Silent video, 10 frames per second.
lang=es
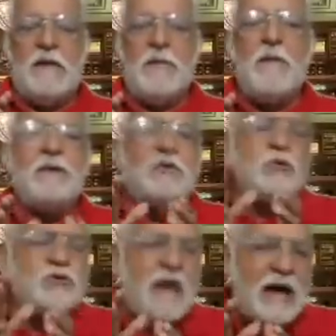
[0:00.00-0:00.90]
vamos a
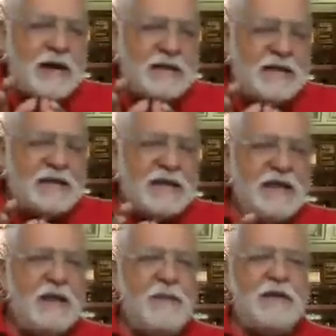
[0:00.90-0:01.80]
escuchar
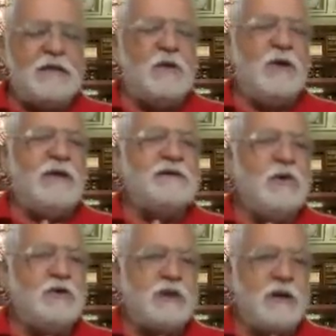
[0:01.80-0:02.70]
detenidamente lo que dice
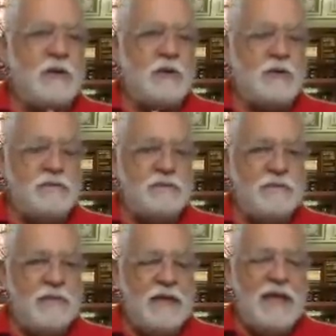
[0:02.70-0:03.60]
José Lebrón
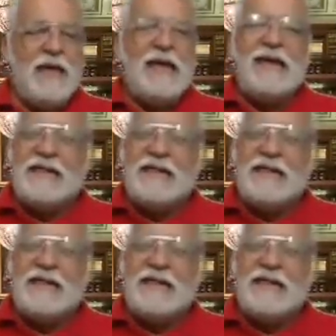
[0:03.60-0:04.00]
y